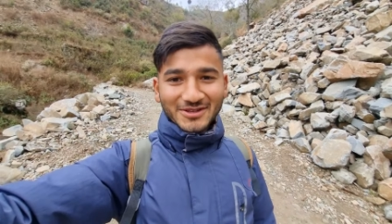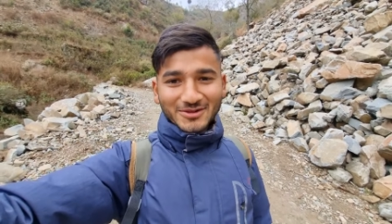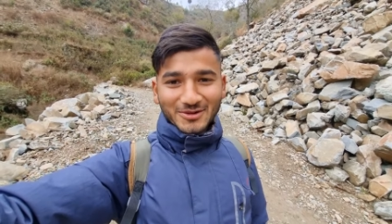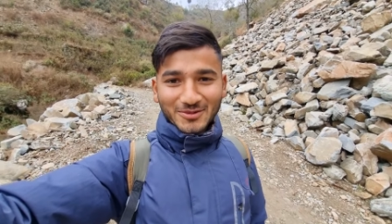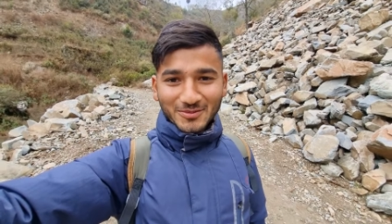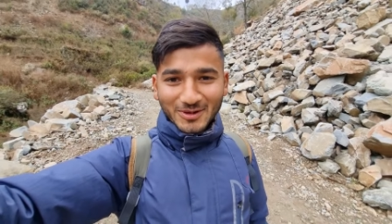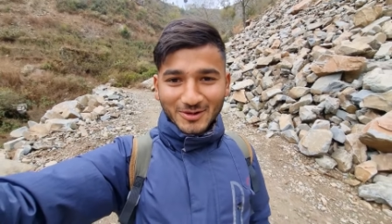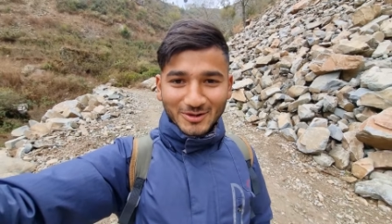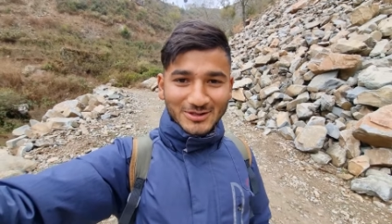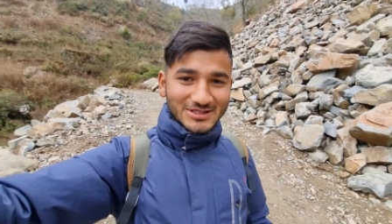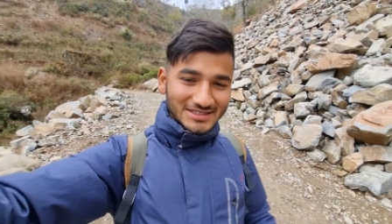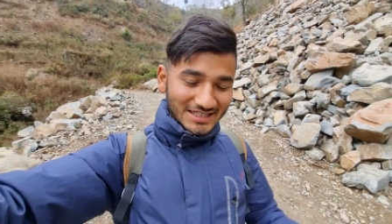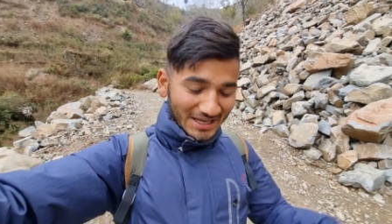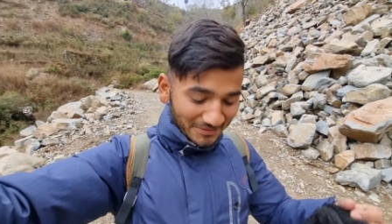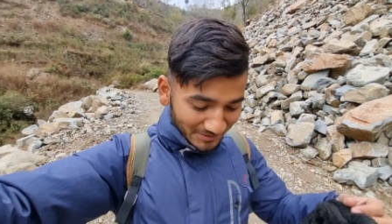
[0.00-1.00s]
तो बिल्कुल
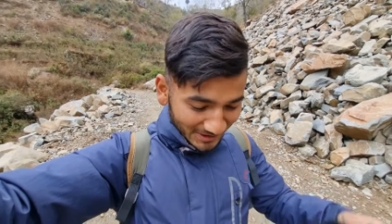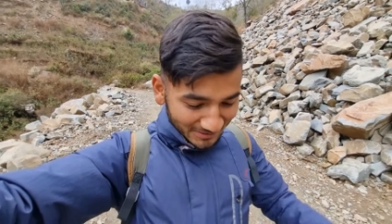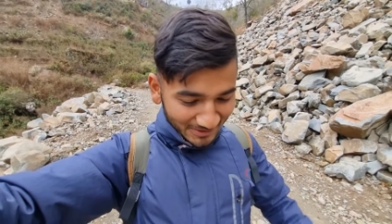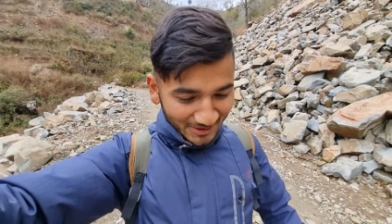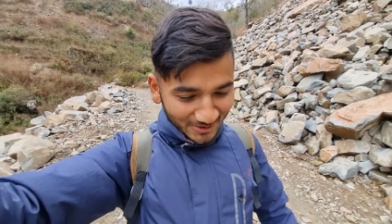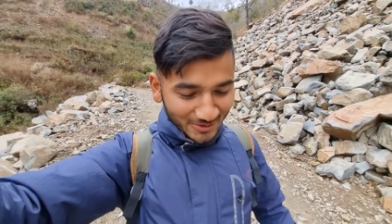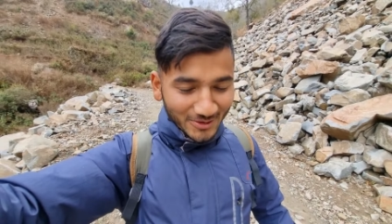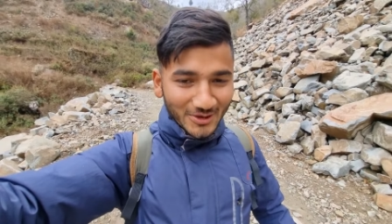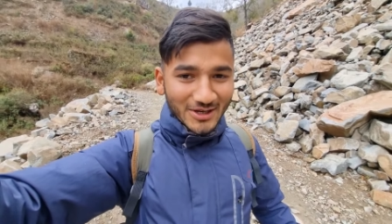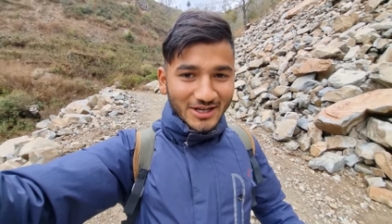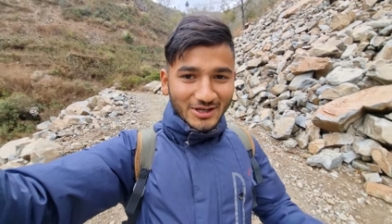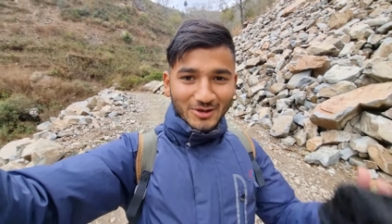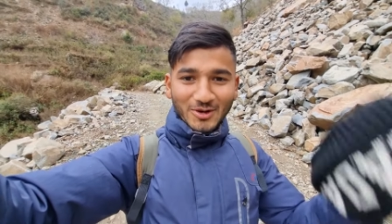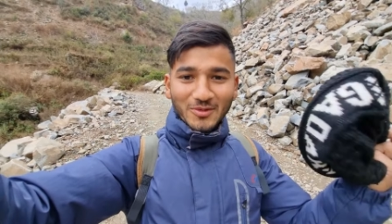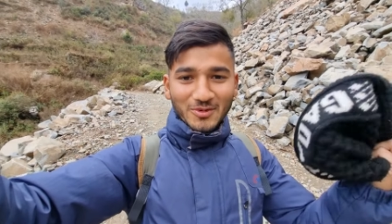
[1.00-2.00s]
सेफ्टी में हूँ
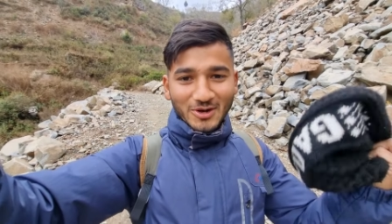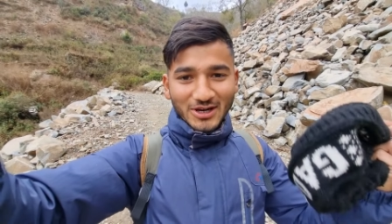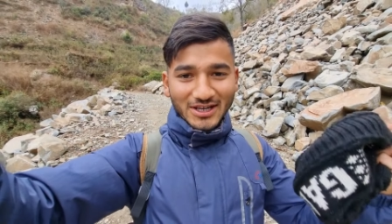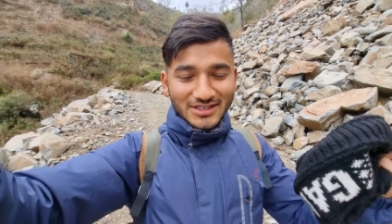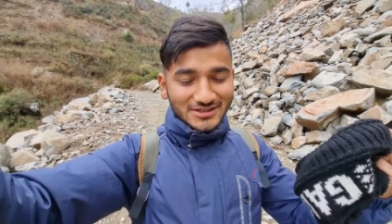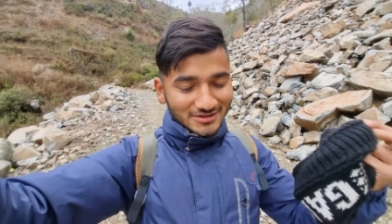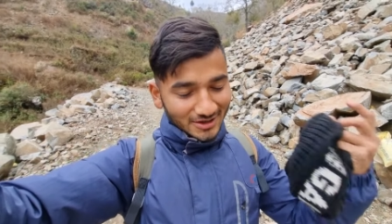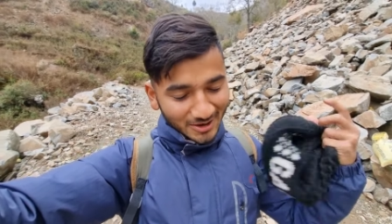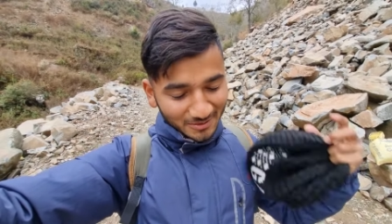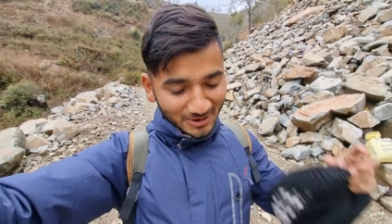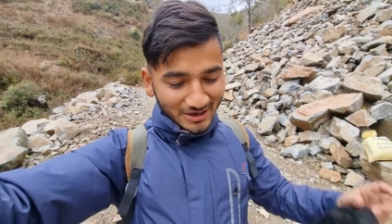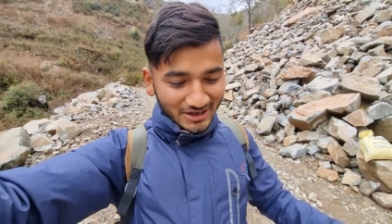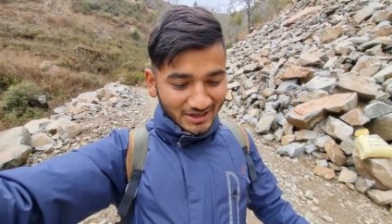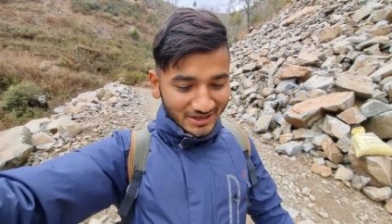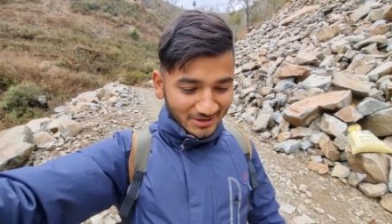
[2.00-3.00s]
टोपी वगैरह सब
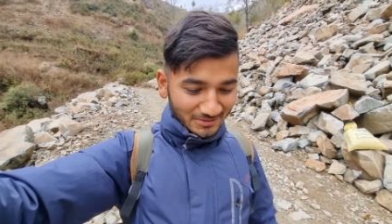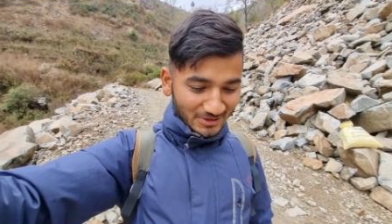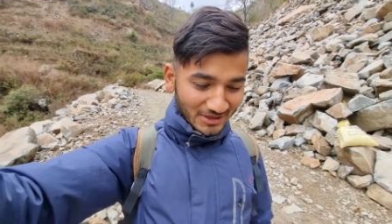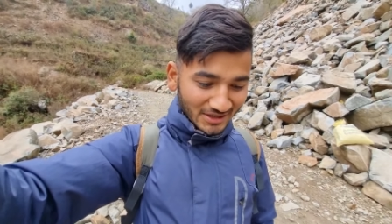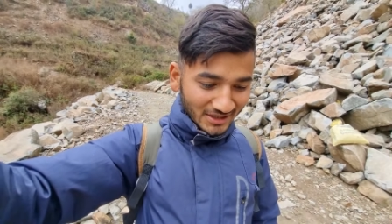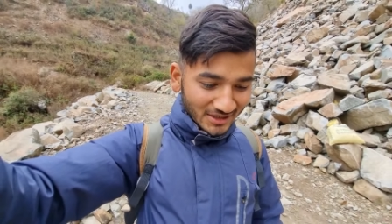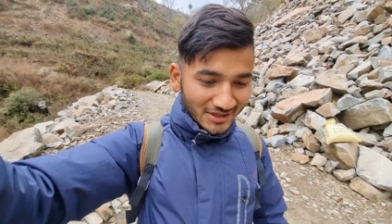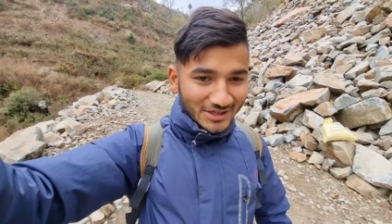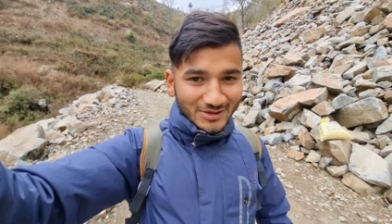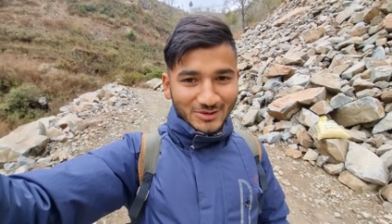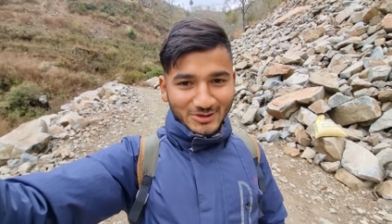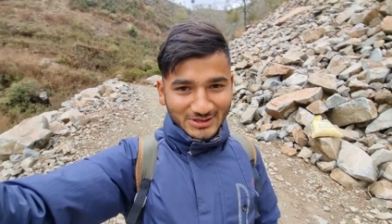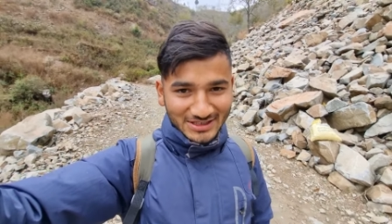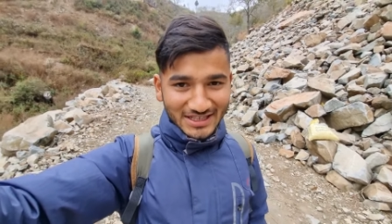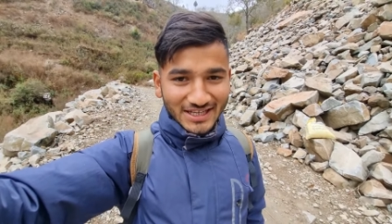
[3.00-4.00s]
ला रखी है मैंने
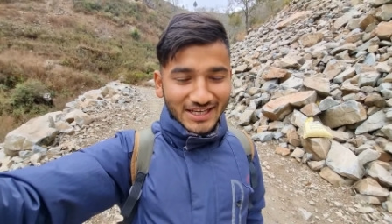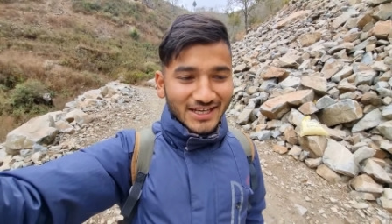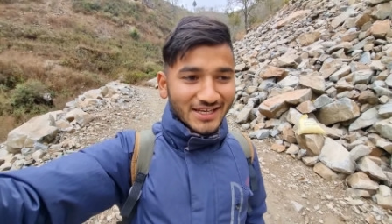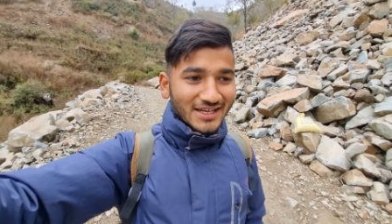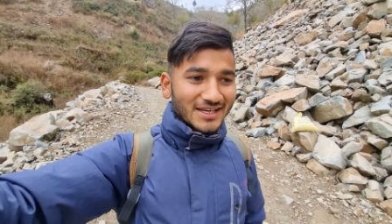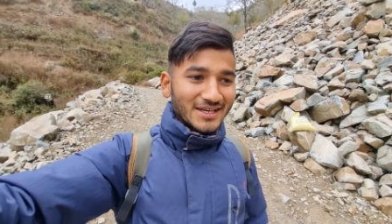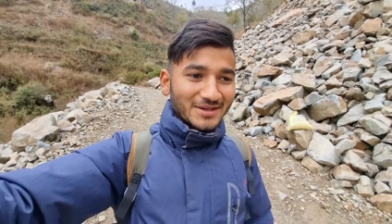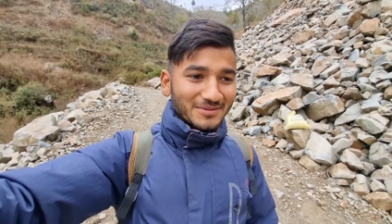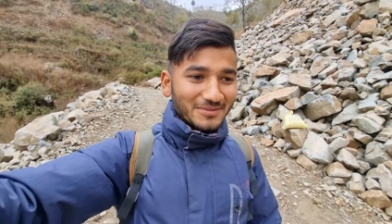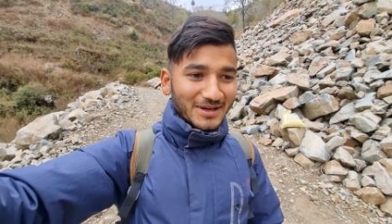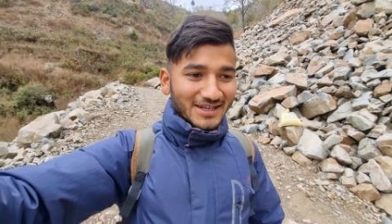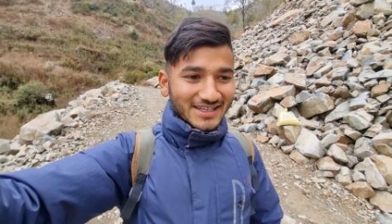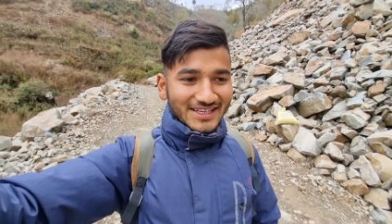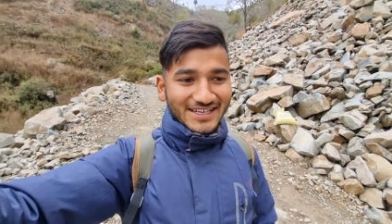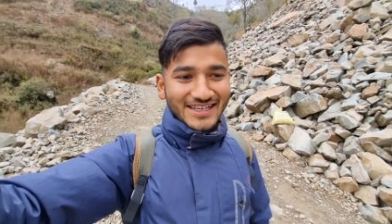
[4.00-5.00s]
तो इसीलिए
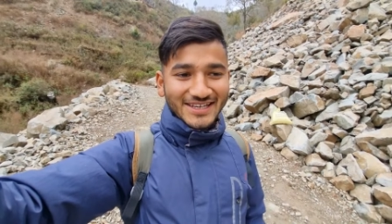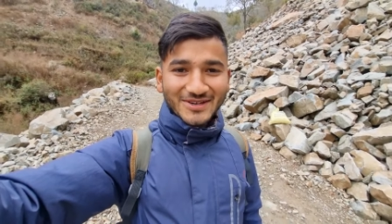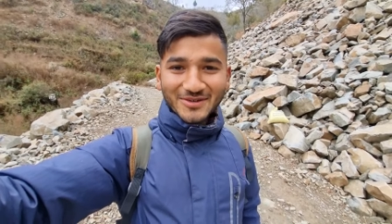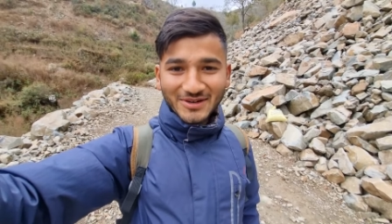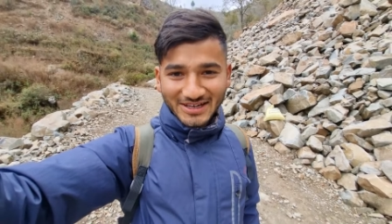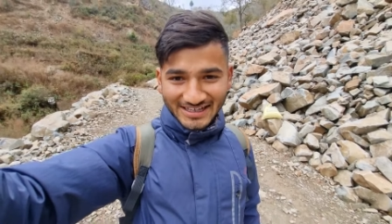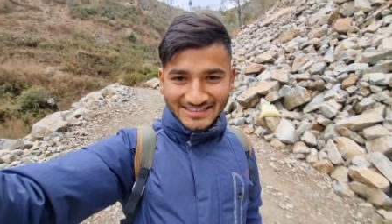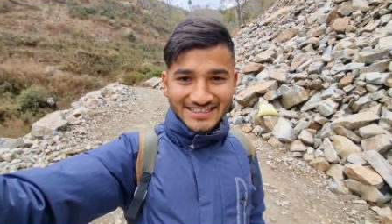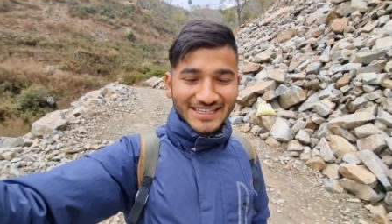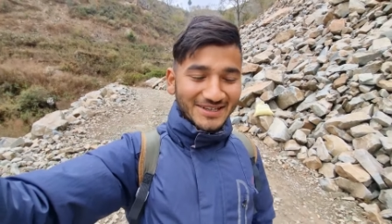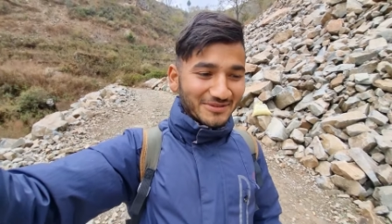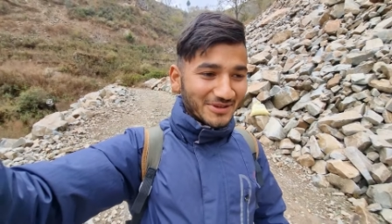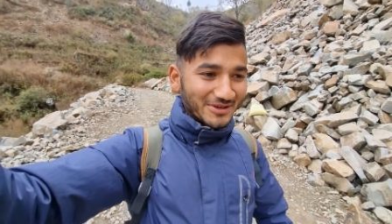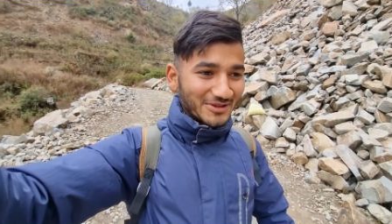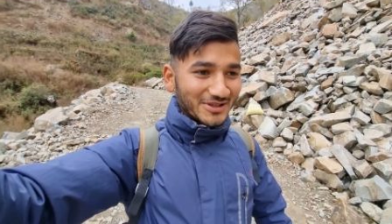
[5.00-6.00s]
बाकी कोई
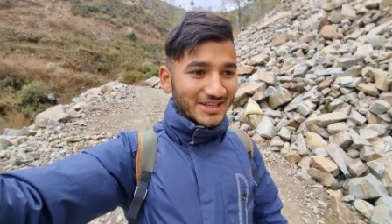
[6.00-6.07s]
हंसेगा मेरे को